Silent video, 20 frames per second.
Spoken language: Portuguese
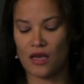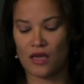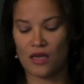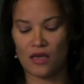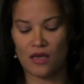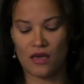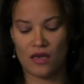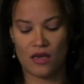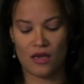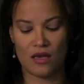
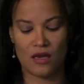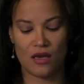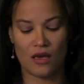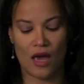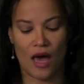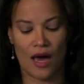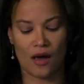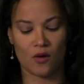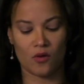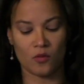e
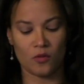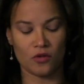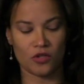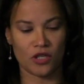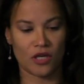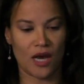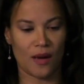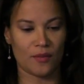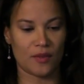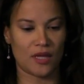acúmulo
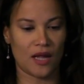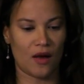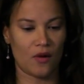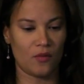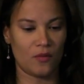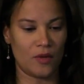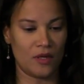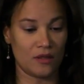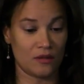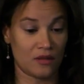de capital
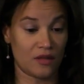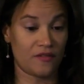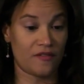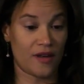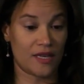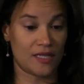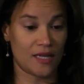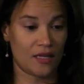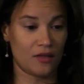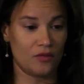humano na
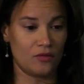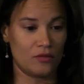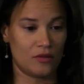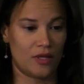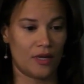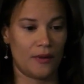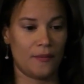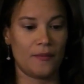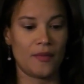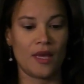fase
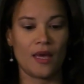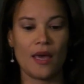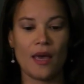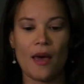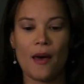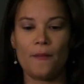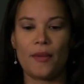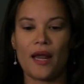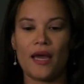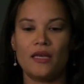adulta.
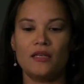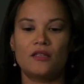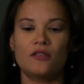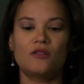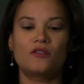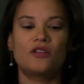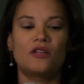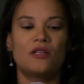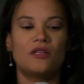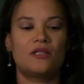Para isso,
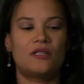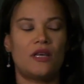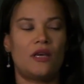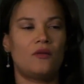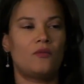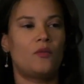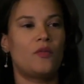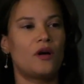eu utilizei um